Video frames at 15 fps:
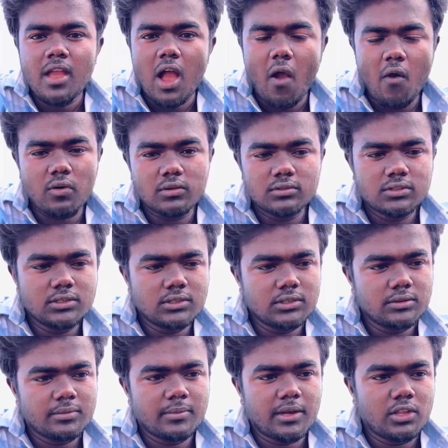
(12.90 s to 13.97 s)
அவங்க வந்து
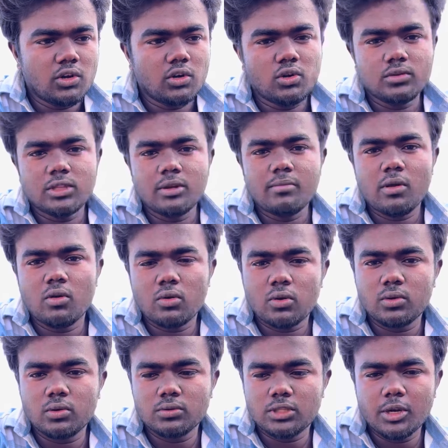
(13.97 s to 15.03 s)
மதுரை டு
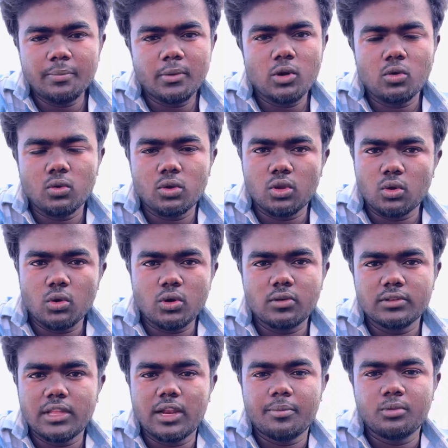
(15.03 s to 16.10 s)
திருமங்குன்றம் திருப்பரங்குன்றம் ரோட்டில்
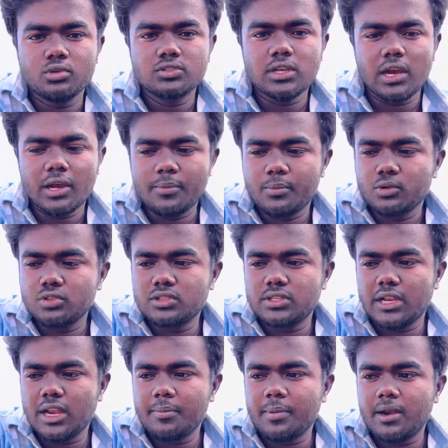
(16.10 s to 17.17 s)
வந்து என்னை பிடிச்சாங்க
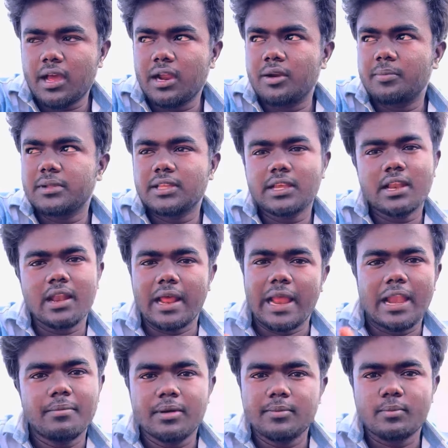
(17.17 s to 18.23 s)
பிடிச்சிட்டு என்ன பண்ணாங்கன்னு பார்த்தீங்கன்னா நான்
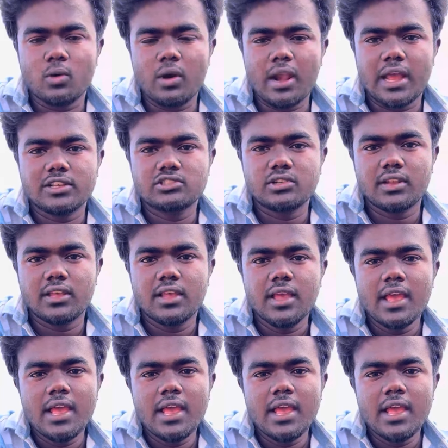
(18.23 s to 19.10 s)
ஹெல்மெட் போடல ஆக்சுவலி